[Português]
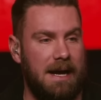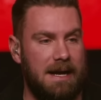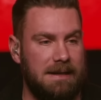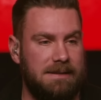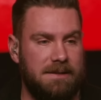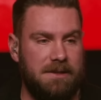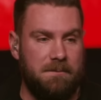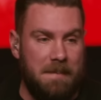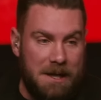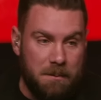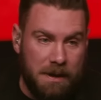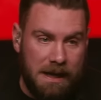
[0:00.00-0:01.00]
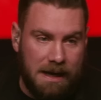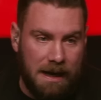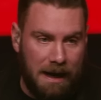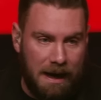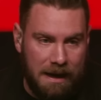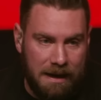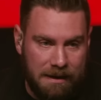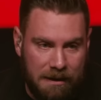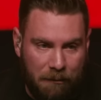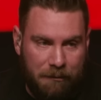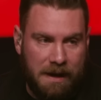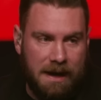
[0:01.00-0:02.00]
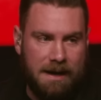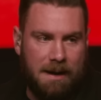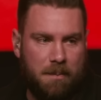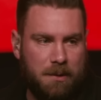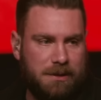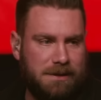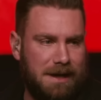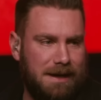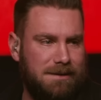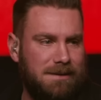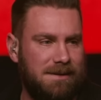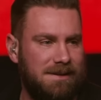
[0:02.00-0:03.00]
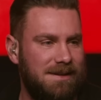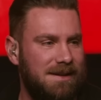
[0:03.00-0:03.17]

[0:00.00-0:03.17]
A graça diz: mesmo que caia, não ficará prostrado.